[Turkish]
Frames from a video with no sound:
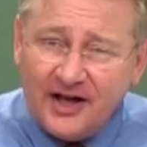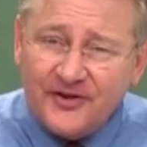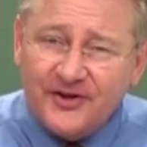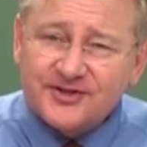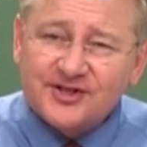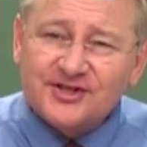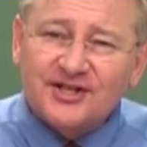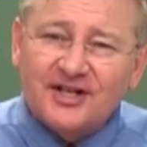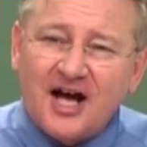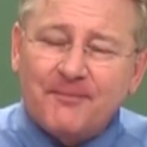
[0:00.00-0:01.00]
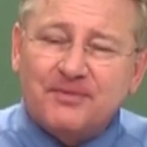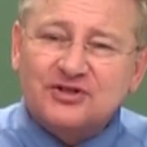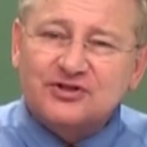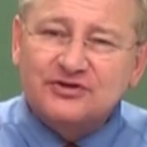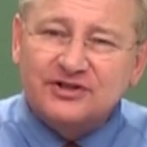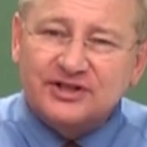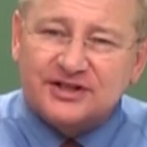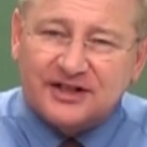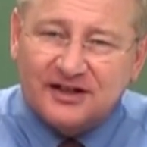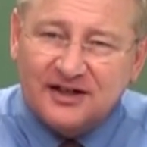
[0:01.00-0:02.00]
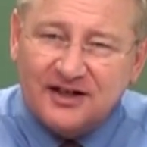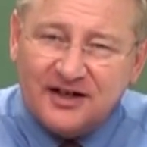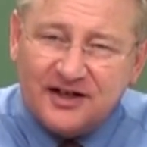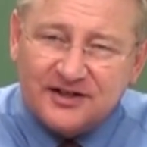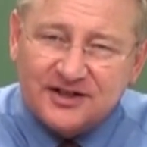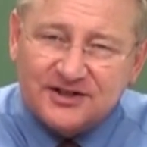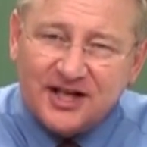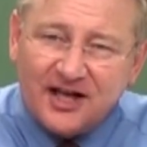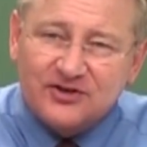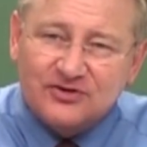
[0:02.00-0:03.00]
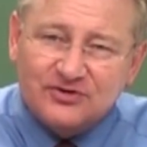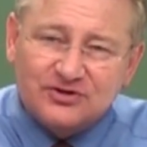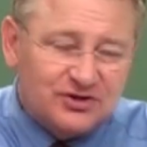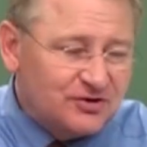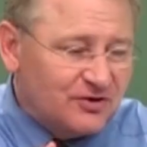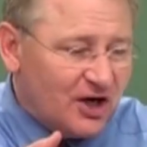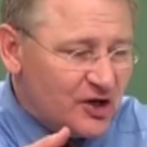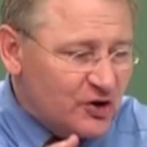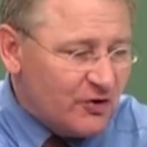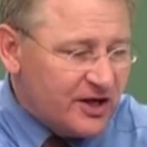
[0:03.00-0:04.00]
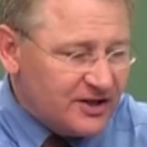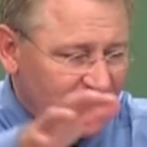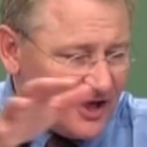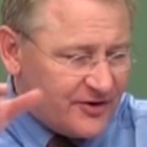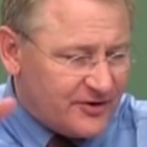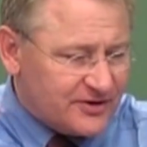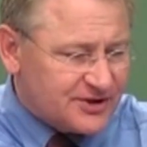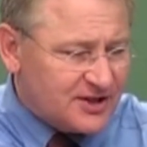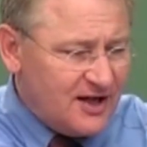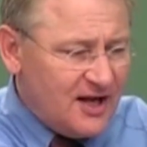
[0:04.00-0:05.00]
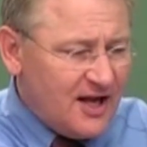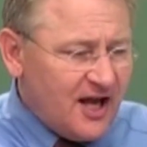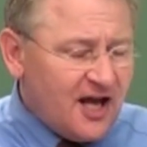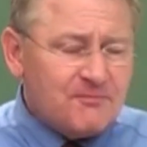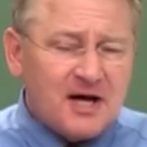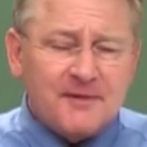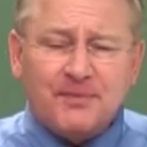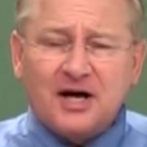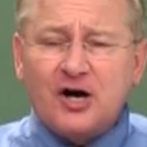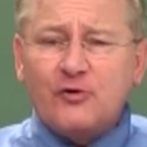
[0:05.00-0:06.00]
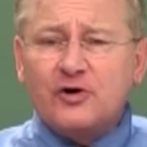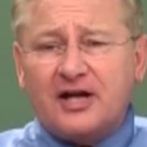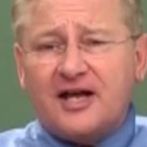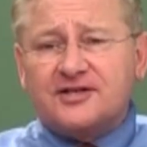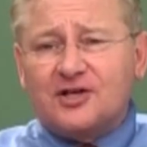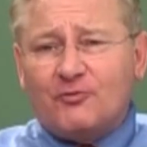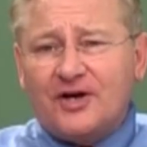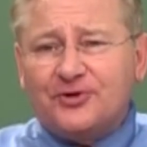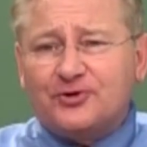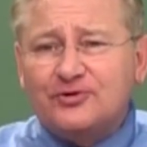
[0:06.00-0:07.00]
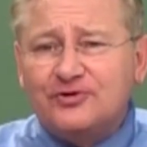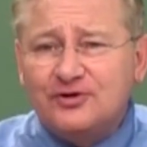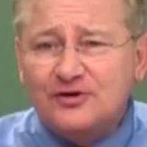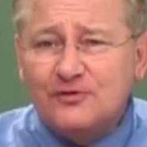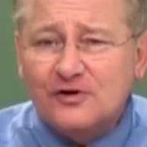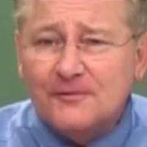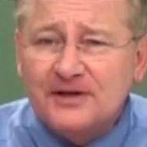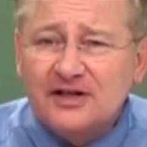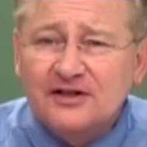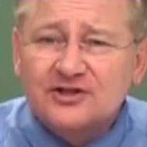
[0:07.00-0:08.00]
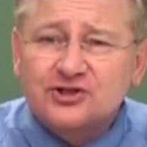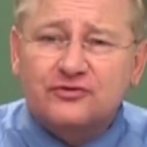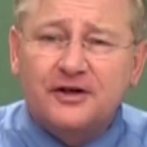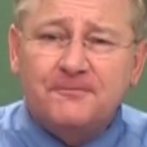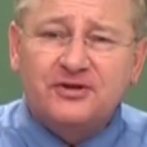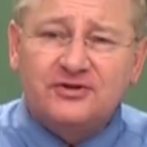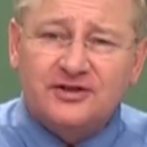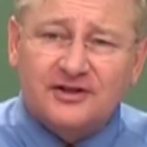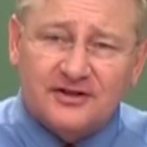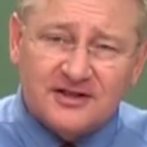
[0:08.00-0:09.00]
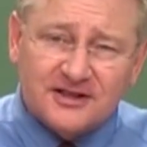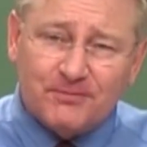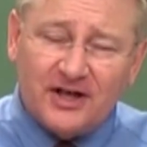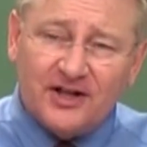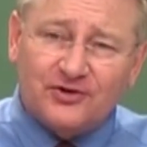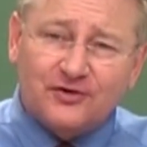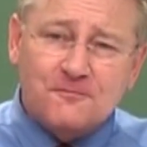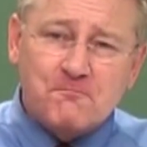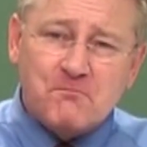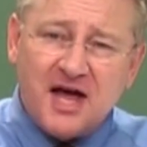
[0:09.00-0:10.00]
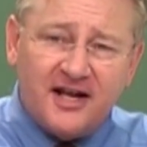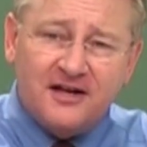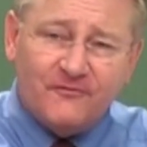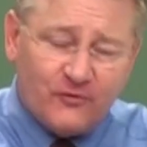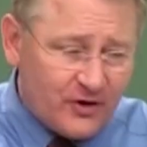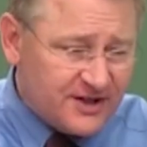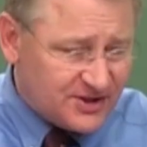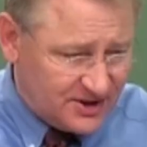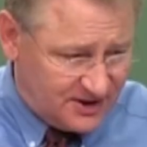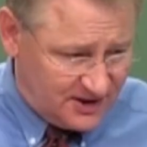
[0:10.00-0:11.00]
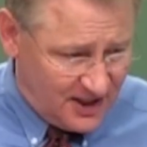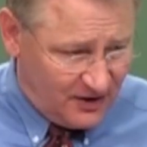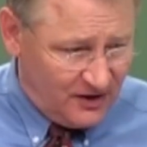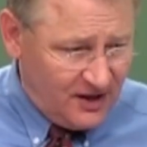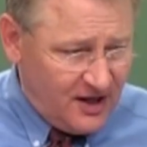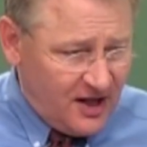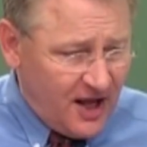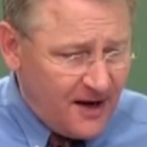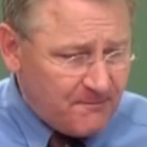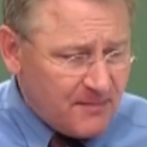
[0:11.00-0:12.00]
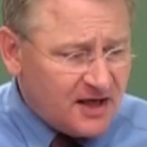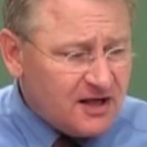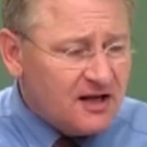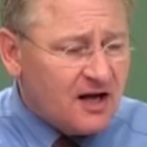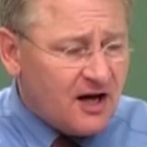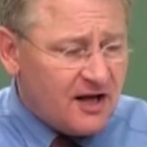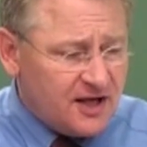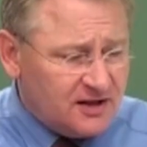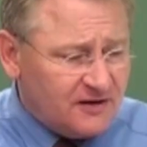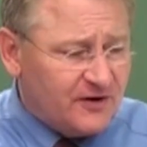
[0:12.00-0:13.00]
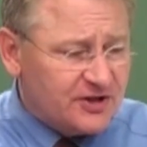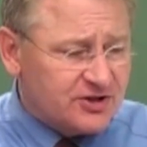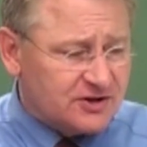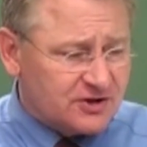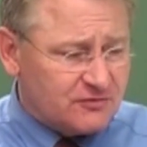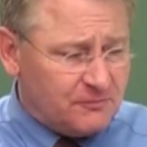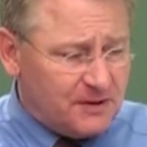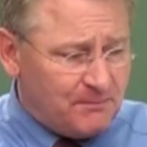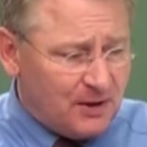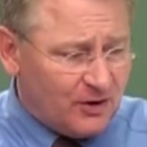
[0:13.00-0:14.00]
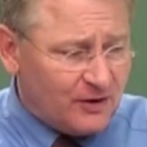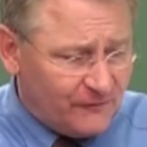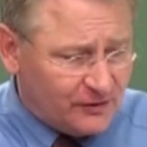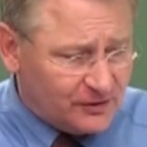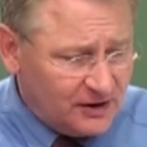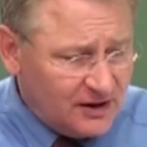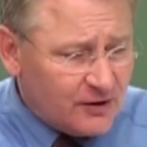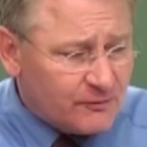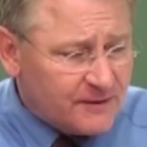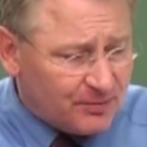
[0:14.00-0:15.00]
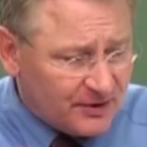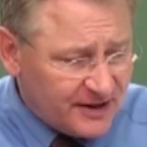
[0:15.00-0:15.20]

Rab burada İlyas'ın üç kişiyi görevlendirmesini istiyor. Artık Rab kendi gücünü, kendi isteğini, kendi yetkisini bu üç kişi aracılığıyla gösterecek. Rab onları İlyas'ın yerine atadı.